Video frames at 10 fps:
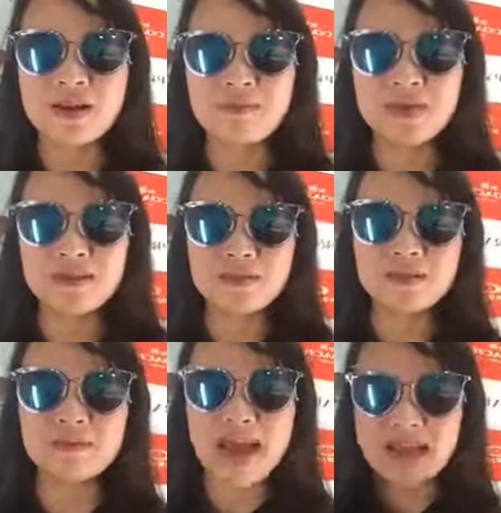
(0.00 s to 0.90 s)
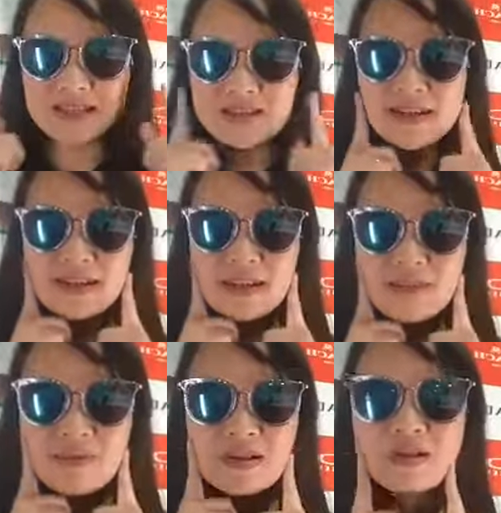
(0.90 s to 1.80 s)
mình mang cái chiếc kính này
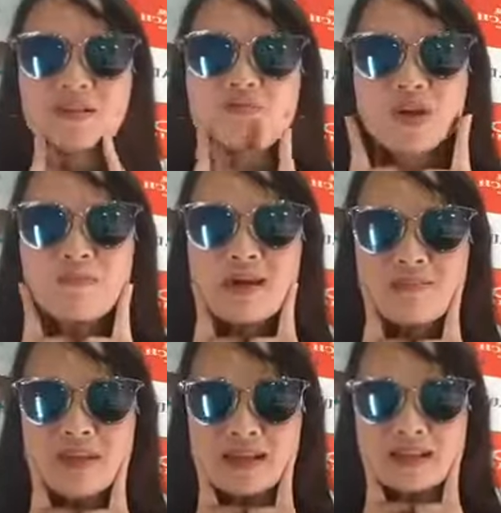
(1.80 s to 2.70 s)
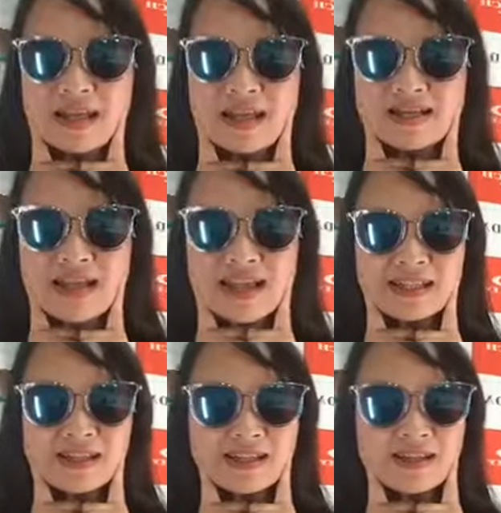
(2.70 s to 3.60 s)
mà dưới một cái bờ biển thật là
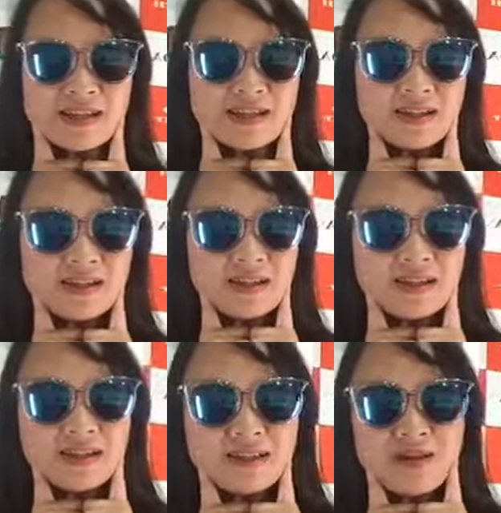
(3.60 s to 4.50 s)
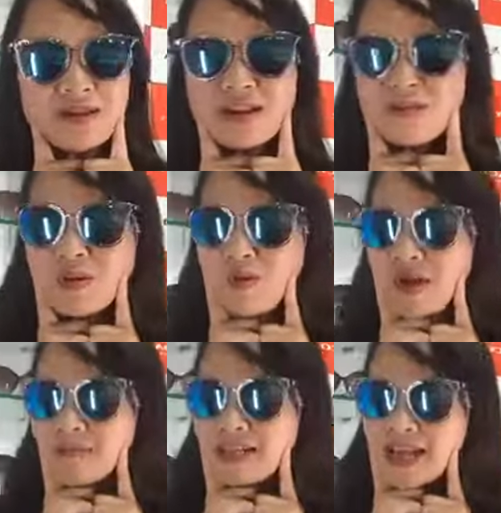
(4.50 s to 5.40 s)
xanh thì thì có nghĩa là mình cũng
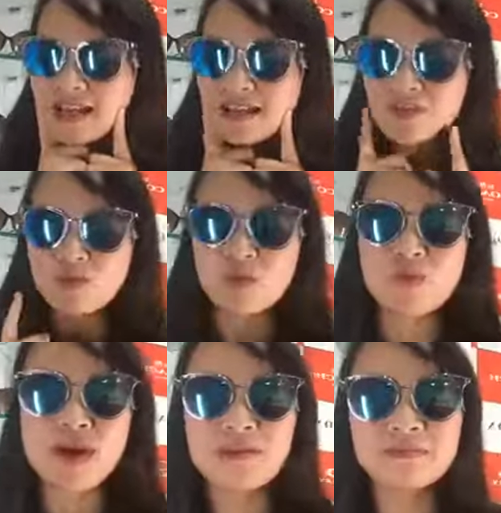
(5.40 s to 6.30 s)
hợp trend đấy chứ đúng không ạ?